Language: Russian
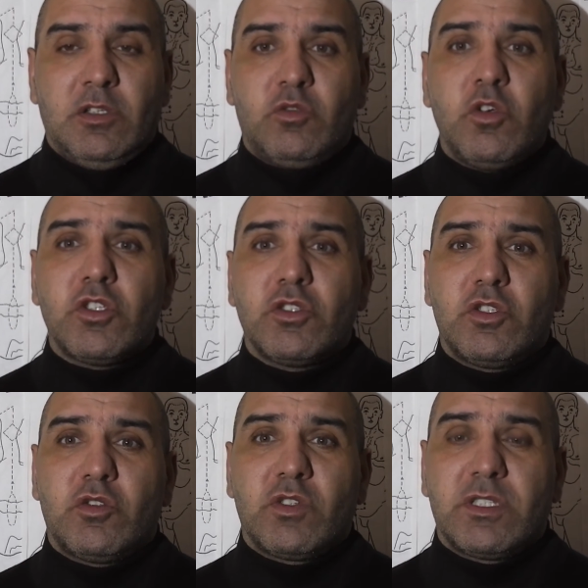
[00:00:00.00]

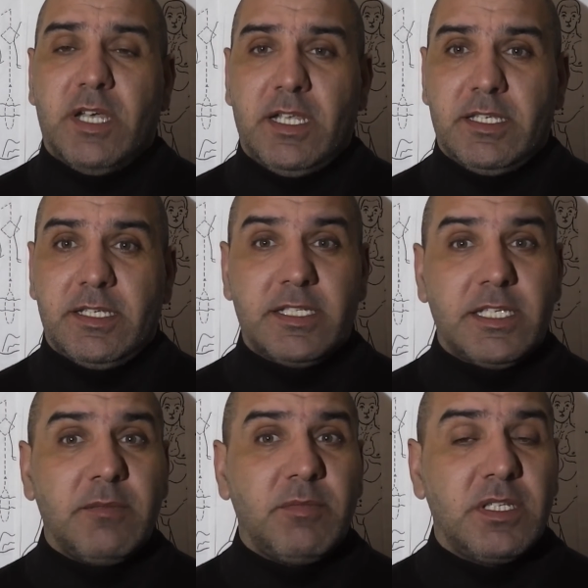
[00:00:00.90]
точностью знать,
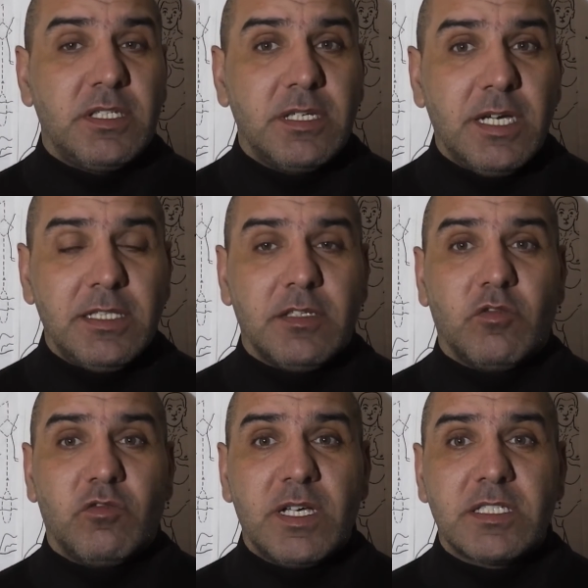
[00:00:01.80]
какие меридианы
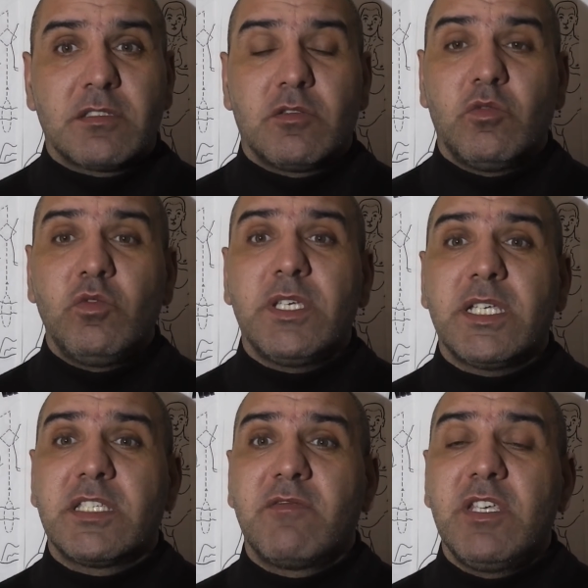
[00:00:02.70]
у вас
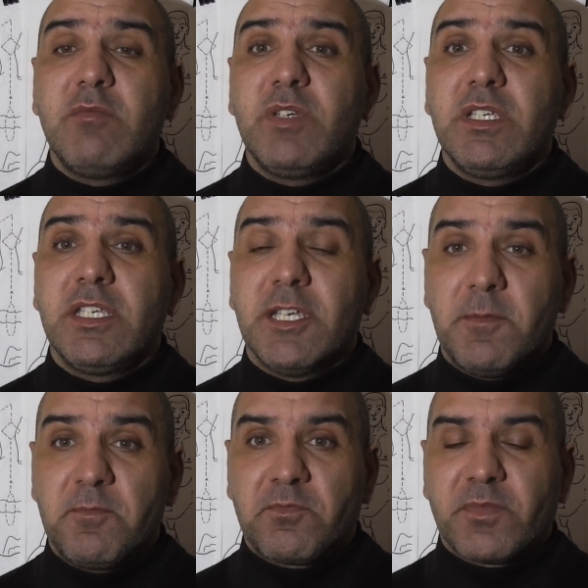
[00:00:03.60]

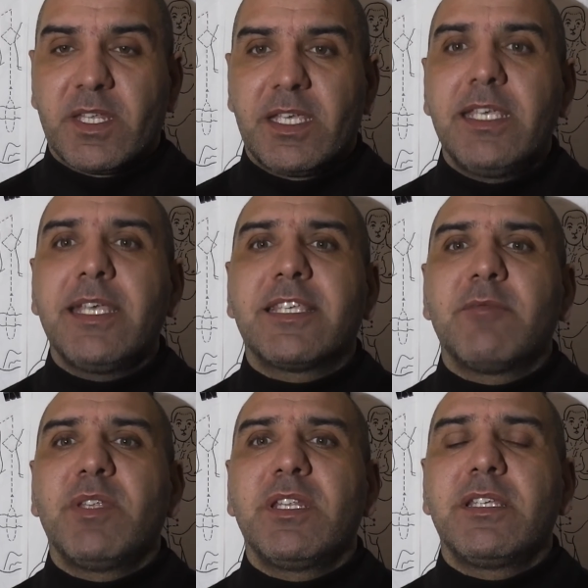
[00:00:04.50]
уязвимые. И эти
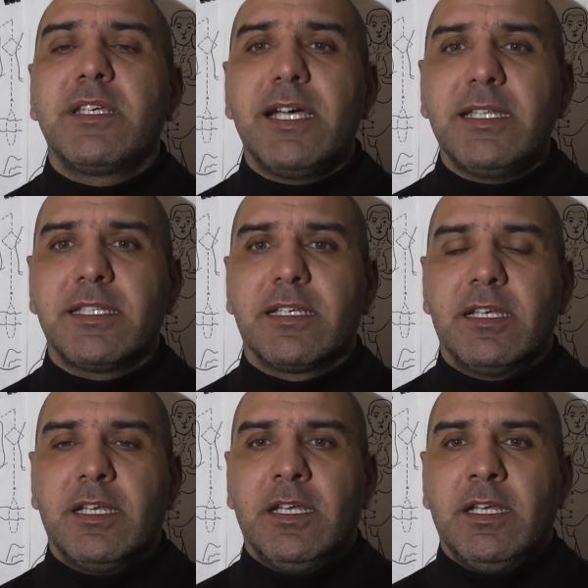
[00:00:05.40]
меридианы
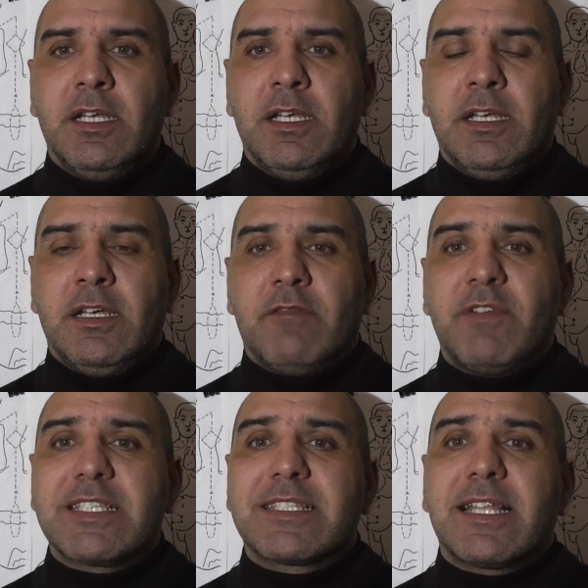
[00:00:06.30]

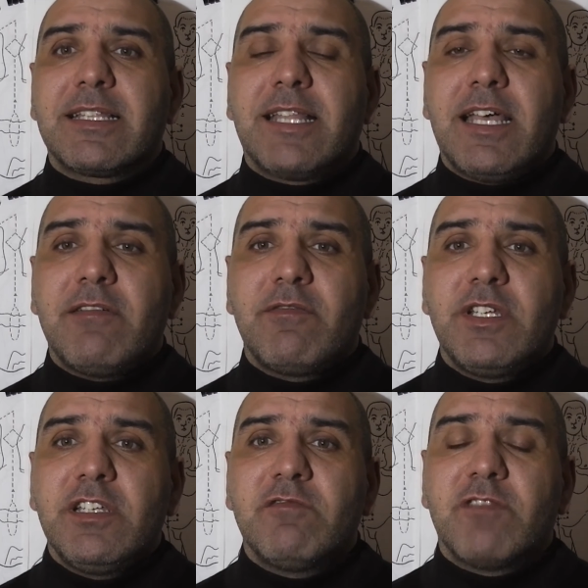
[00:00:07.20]

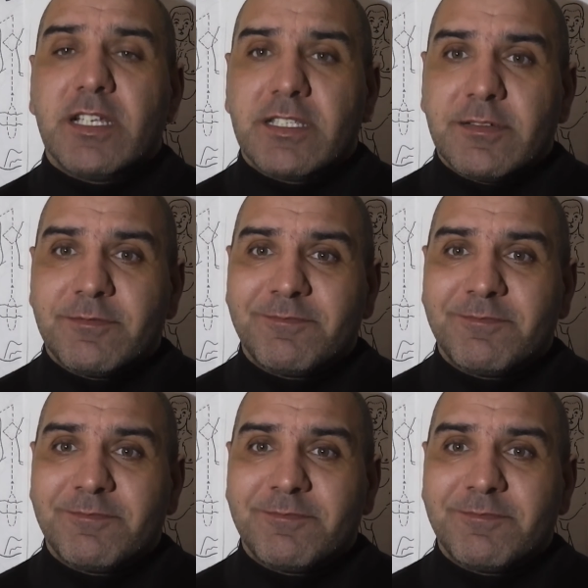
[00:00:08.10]
восстанавливать.